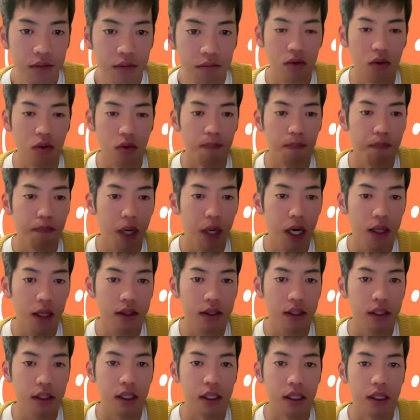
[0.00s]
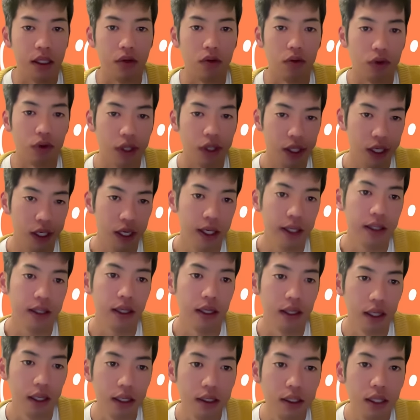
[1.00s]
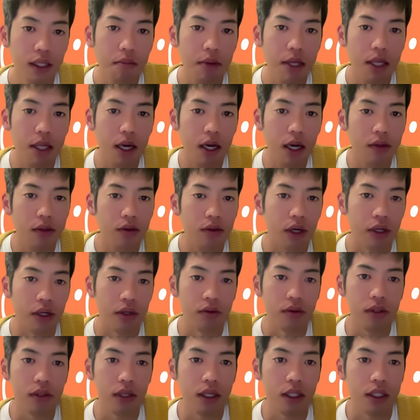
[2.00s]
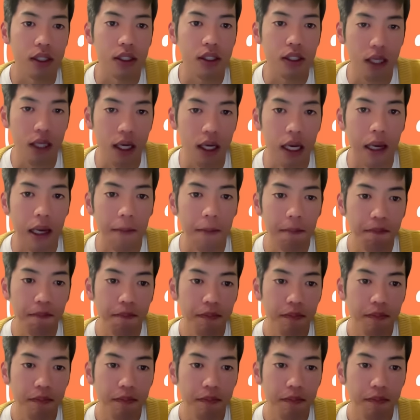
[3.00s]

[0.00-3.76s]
こう、パーティーを開いてね、セミナーとか言ったりして、